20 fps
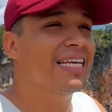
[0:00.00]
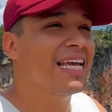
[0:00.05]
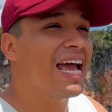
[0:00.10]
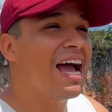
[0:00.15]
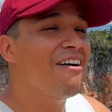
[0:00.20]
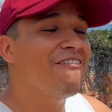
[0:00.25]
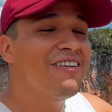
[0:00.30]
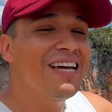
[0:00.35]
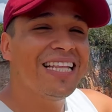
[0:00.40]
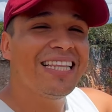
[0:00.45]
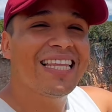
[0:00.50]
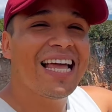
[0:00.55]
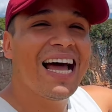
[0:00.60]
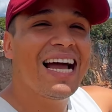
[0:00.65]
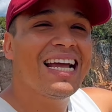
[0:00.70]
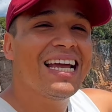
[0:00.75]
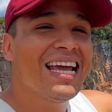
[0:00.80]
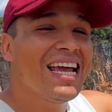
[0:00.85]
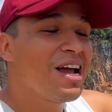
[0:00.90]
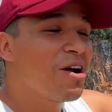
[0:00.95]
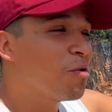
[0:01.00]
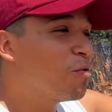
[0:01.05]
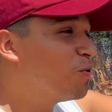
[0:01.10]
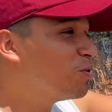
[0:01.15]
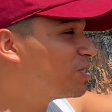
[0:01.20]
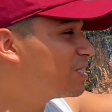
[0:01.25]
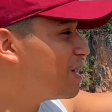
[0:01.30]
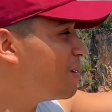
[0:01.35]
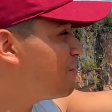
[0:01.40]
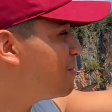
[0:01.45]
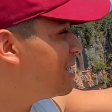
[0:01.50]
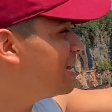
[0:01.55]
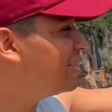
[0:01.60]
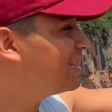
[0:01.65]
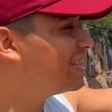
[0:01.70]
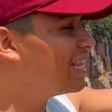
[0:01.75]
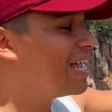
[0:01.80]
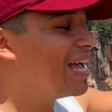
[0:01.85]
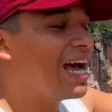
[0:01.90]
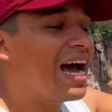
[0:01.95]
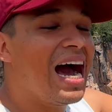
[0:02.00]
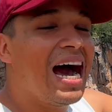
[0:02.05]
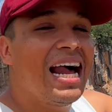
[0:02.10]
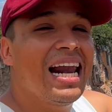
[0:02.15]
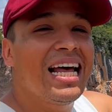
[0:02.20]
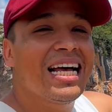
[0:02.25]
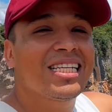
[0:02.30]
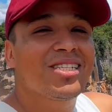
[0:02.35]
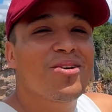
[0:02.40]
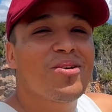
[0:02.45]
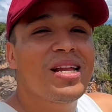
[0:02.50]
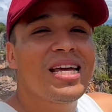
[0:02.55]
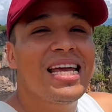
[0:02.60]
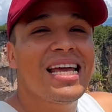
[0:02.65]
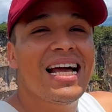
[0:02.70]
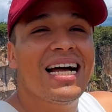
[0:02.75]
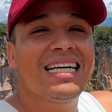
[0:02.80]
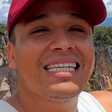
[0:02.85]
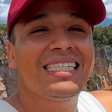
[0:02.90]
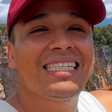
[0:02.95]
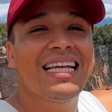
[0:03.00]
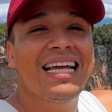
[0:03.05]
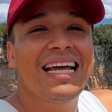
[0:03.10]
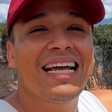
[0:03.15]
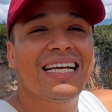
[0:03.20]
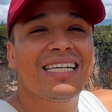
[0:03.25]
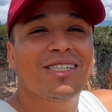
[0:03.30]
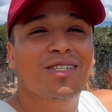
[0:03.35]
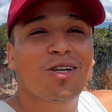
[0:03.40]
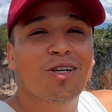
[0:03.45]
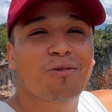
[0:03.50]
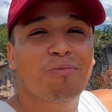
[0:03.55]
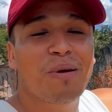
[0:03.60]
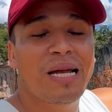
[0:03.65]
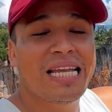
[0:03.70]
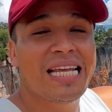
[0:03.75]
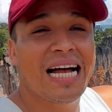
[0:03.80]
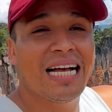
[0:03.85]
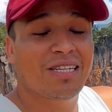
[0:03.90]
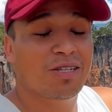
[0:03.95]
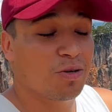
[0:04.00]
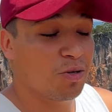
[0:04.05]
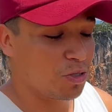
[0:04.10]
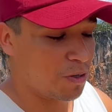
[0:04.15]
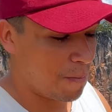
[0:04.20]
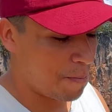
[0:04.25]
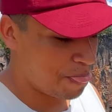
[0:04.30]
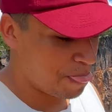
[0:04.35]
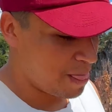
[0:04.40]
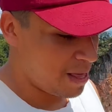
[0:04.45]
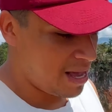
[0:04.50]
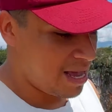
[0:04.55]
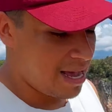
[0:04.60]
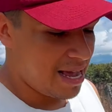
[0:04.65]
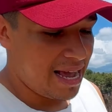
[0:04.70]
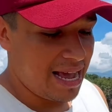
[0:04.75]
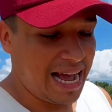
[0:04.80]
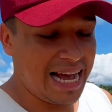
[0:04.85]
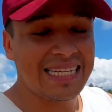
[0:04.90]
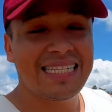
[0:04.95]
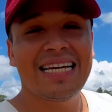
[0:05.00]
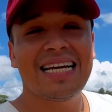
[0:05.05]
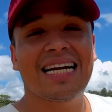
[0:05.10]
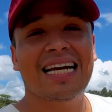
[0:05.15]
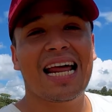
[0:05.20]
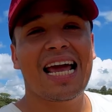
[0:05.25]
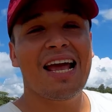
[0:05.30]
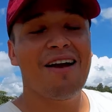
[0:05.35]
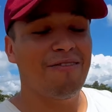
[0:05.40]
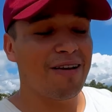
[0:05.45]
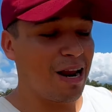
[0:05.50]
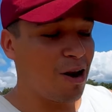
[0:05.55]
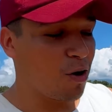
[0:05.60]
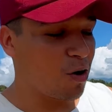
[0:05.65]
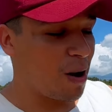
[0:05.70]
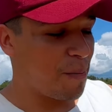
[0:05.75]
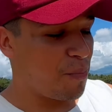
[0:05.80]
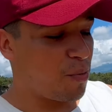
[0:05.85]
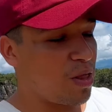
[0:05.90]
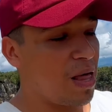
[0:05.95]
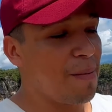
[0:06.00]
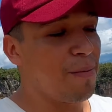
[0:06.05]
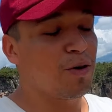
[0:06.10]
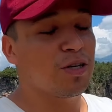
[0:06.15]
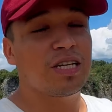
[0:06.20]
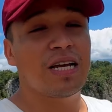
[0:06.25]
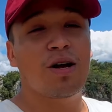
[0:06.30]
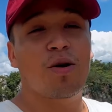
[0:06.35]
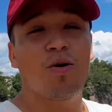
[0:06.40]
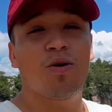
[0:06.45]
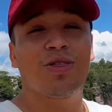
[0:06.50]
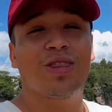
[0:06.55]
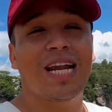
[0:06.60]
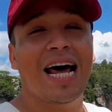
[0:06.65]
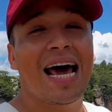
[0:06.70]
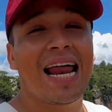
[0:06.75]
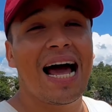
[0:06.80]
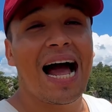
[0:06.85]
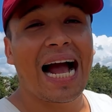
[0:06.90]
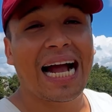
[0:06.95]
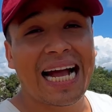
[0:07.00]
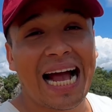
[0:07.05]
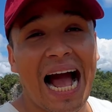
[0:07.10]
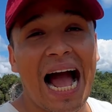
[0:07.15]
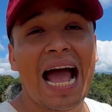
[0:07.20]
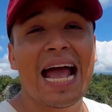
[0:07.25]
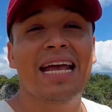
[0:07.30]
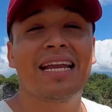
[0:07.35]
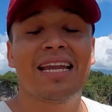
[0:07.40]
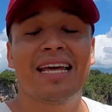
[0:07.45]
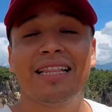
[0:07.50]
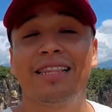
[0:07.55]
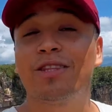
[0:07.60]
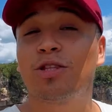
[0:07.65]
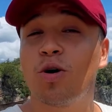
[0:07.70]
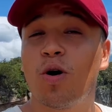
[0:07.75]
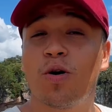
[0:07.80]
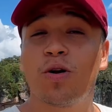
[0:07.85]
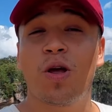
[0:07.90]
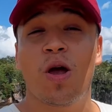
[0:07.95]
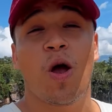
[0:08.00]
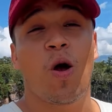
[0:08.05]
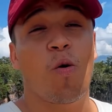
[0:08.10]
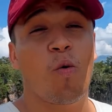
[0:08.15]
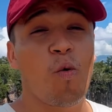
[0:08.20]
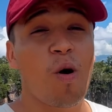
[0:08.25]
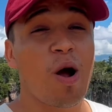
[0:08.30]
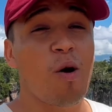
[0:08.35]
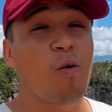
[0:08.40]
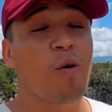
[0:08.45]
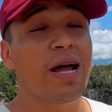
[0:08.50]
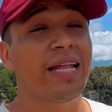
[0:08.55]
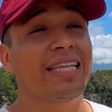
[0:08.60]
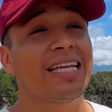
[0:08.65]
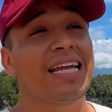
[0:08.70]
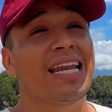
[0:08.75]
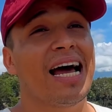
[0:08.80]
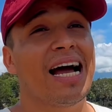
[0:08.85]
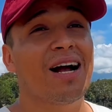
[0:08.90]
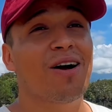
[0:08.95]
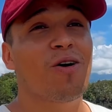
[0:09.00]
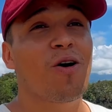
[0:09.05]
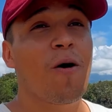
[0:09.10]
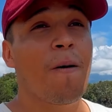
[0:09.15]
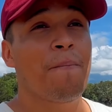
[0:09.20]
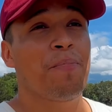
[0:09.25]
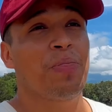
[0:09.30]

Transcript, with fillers: que habitan justamente a las orillas de estos peñascos. Es increíble lo que podemos encontrar acá en Nentón, Huehuetenango.